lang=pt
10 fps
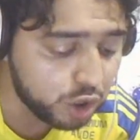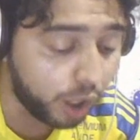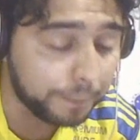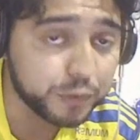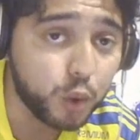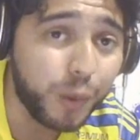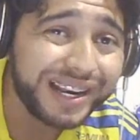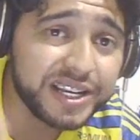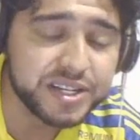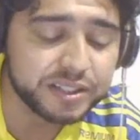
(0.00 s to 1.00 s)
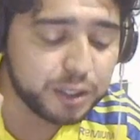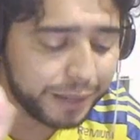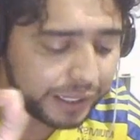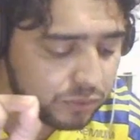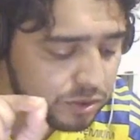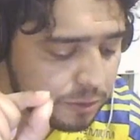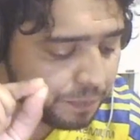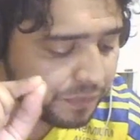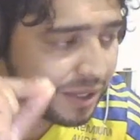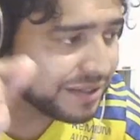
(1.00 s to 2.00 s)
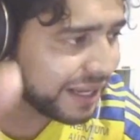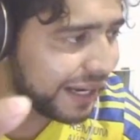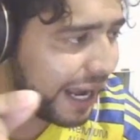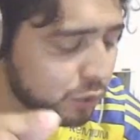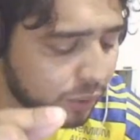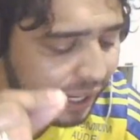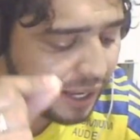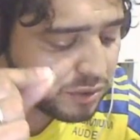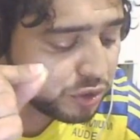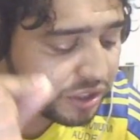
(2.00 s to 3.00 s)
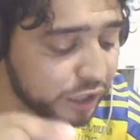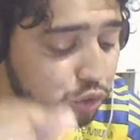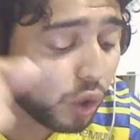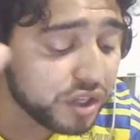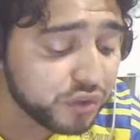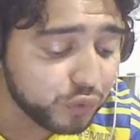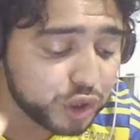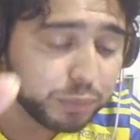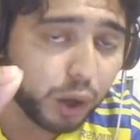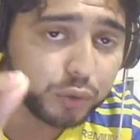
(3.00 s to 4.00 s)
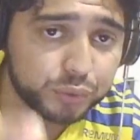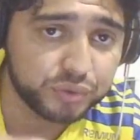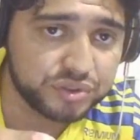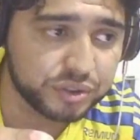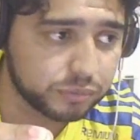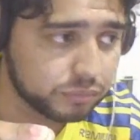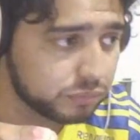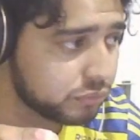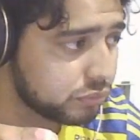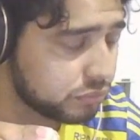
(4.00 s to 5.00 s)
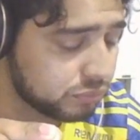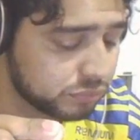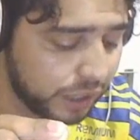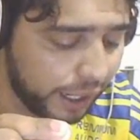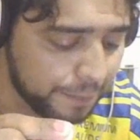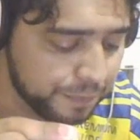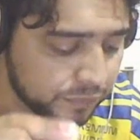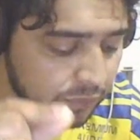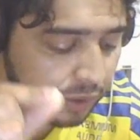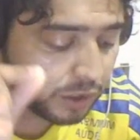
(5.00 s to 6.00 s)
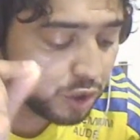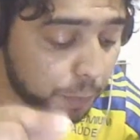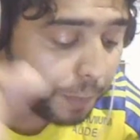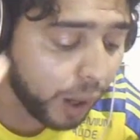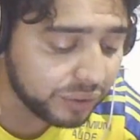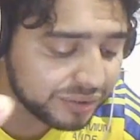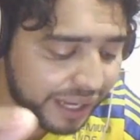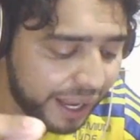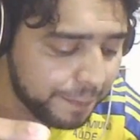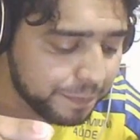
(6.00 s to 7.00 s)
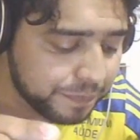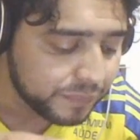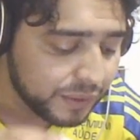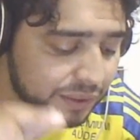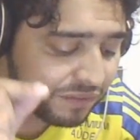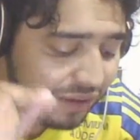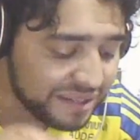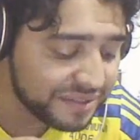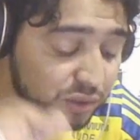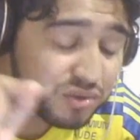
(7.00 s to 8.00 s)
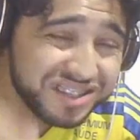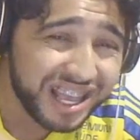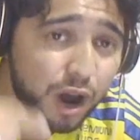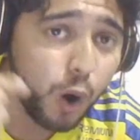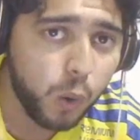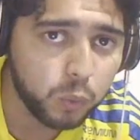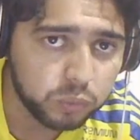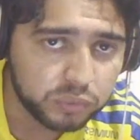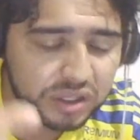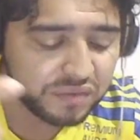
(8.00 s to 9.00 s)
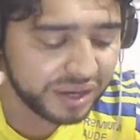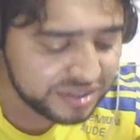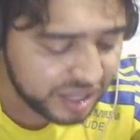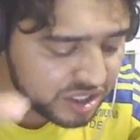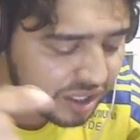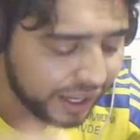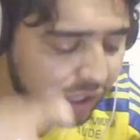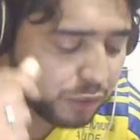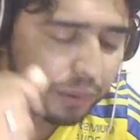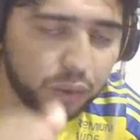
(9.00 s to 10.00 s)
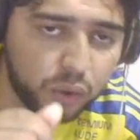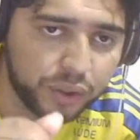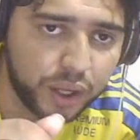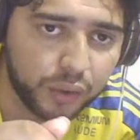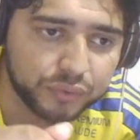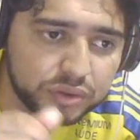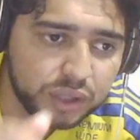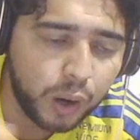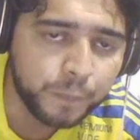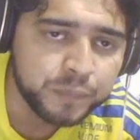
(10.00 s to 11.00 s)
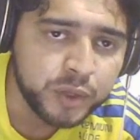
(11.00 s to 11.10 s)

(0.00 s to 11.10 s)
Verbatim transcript: ó. O Alexandre Matos será, no caso, o diretor de futebol do Cruzeiro. Tá? E o Paulo André vai ser o CEO que vai ser indicado pelo Ronaldo. Então,